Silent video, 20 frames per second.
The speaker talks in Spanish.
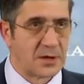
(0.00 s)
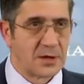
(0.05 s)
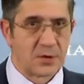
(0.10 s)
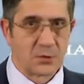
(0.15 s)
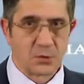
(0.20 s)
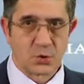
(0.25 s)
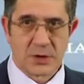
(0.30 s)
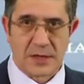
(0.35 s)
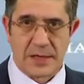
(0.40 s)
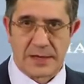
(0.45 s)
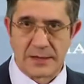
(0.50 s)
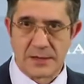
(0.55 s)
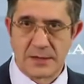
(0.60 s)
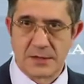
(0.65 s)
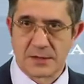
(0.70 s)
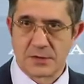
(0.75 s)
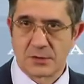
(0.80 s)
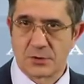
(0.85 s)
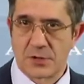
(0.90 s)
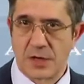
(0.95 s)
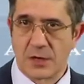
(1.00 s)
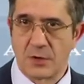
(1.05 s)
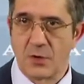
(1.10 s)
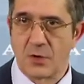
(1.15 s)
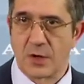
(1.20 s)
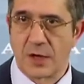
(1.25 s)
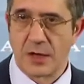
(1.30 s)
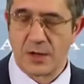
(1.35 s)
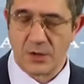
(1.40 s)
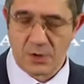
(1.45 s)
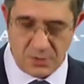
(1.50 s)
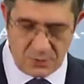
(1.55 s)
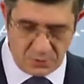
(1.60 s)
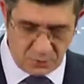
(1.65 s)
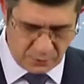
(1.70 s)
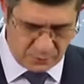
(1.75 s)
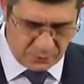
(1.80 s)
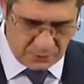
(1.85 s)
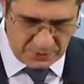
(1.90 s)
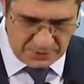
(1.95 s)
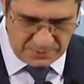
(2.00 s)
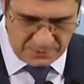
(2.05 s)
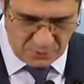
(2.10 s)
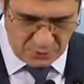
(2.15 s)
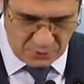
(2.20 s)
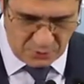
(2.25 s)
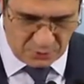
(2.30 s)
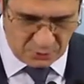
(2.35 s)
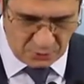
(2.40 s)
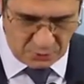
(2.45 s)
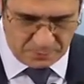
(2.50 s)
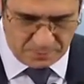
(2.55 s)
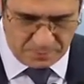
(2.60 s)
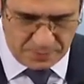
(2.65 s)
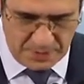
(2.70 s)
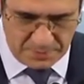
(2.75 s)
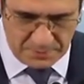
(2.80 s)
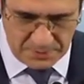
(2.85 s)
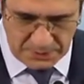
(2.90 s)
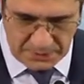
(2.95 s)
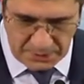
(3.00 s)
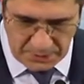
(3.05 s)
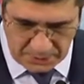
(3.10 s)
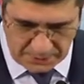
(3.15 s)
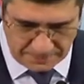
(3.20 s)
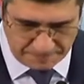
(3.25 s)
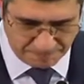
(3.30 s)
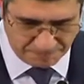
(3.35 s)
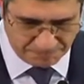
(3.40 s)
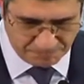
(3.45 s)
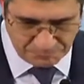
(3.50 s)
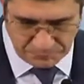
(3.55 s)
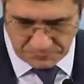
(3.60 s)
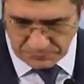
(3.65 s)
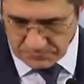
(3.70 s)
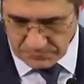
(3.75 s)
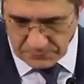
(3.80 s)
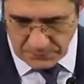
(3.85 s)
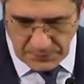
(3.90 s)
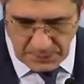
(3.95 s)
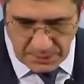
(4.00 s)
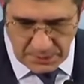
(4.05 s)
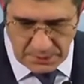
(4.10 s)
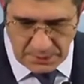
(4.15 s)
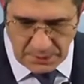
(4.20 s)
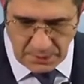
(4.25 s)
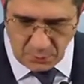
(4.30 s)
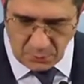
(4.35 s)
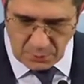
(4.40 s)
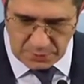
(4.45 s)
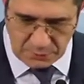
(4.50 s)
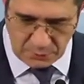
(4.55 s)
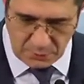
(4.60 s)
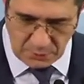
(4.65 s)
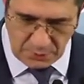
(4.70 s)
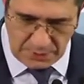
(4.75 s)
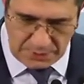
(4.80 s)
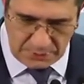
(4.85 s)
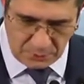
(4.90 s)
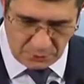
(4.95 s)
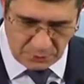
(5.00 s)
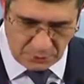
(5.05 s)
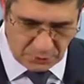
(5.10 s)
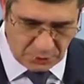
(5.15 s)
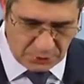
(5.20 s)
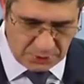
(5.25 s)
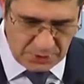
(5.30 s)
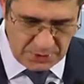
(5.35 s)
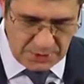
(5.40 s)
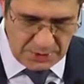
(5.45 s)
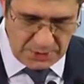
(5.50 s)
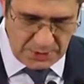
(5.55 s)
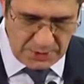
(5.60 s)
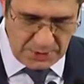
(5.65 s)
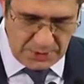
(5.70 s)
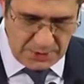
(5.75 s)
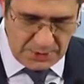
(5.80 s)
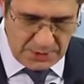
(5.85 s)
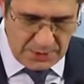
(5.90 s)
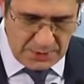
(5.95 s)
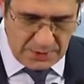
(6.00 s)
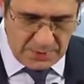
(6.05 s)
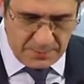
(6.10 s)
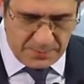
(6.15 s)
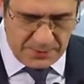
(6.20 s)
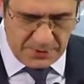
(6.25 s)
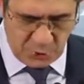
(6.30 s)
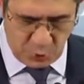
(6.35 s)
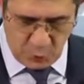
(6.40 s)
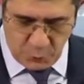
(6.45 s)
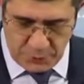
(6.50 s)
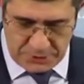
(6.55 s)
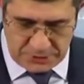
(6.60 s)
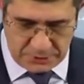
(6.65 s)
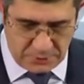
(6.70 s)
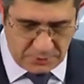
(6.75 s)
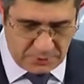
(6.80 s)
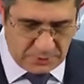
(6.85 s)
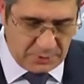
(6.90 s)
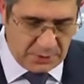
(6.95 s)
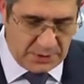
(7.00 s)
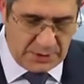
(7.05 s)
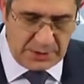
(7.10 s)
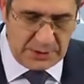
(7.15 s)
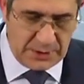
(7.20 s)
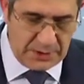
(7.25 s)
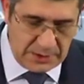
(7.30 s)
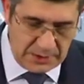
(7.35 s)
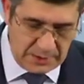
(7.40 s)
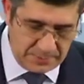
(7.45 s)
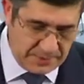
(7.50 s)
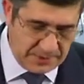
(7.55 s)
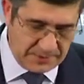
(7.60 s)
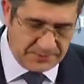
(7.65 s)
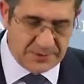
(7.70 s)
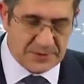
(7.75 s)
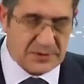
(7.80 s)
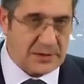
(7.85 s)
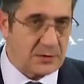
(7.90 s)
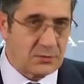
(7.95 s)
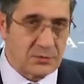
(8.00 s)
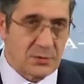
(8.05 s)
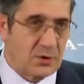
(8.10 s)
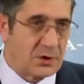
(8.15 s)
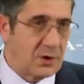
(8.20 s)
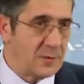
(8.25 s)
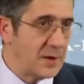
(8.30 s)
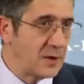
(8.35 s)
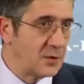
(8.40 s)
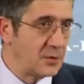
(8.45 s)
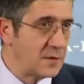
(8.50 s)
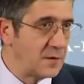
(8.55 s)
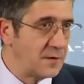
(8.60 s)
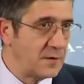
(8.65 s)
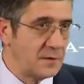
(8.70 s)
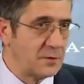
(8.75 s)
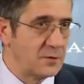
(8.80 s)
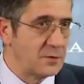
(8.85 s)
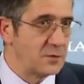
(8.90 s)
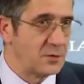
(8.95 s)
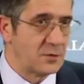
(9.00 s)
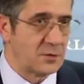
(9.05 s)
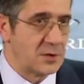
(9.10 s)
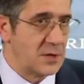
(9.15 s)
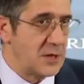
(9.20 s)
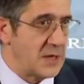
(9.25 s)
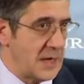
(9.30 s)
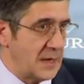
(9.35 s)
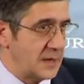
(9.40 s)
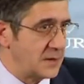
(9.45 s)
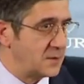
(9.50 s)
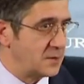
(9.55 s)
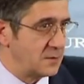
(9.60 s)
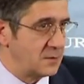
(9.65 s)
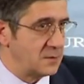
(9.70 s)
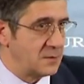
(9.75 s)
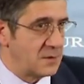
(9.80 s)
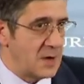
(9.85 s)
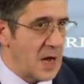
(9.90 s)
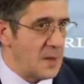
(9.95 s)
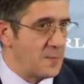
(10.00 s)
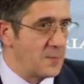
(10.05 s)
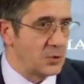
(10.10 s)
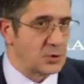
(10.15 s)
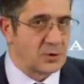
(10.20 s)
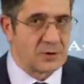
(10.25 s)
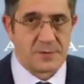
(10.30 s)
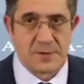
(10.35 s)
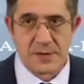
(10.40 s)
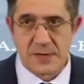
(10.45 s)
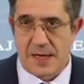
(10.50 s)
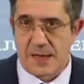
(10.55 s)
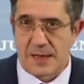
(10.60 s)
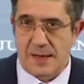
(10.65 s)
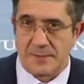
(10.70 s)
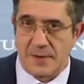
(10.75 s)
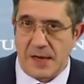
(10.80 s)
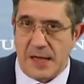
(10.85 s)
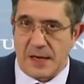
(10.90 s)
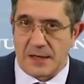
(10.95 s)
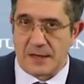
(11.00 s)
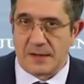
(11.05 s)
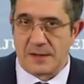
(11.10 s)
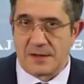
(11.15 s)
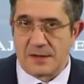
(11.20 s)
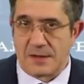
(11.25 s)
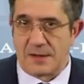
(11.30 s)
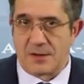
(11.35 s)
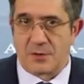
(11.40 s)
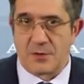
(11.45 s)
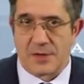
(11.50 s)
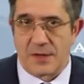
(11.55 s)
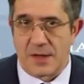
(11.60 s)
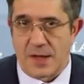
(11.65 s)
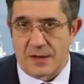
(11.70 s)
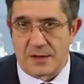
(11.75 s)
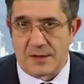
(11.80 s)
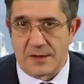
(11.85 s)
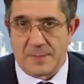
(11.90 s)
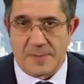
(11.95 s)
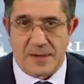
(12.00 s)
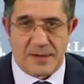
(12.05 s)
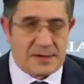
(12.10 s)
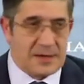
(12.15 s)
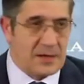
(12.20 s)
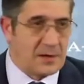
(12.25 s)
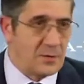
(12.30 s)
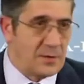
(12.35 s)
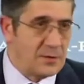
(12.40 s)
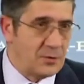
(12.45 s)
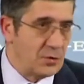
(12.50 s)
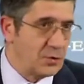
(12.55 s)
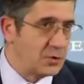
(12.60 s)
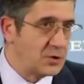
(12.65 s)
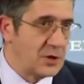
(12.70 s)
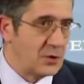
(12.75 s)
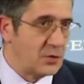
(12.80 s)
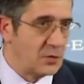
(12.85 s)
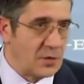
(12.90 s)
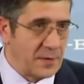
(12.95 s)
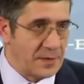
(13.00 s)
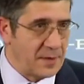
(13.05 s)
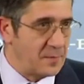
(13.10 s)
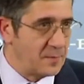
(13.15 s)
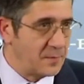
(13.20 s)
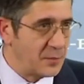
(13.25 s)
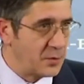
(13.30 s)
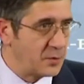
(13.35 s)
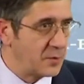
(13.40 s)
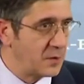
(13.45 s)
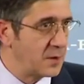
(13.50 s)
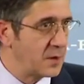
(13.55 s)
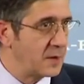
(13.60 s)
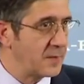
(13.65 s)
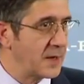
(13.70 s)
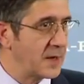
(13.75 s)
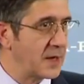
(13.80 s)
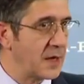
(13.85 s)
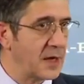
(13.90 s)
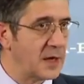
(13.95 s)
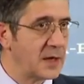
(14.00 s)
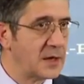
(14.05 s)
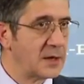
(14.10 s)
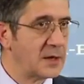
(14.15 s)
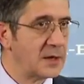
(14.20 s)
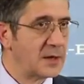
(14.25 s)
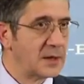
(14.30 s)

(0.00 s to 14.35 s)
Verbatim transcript: Euskadi y esto es algo que no nos podemos permitir. Y en cuanto a los presupuestos, lo que le he manifestado es lo que vengo diciendo estos días. No hay posibilidad de hablar, ni de negociar, ni de pactar cuando no se conocen por dónde van a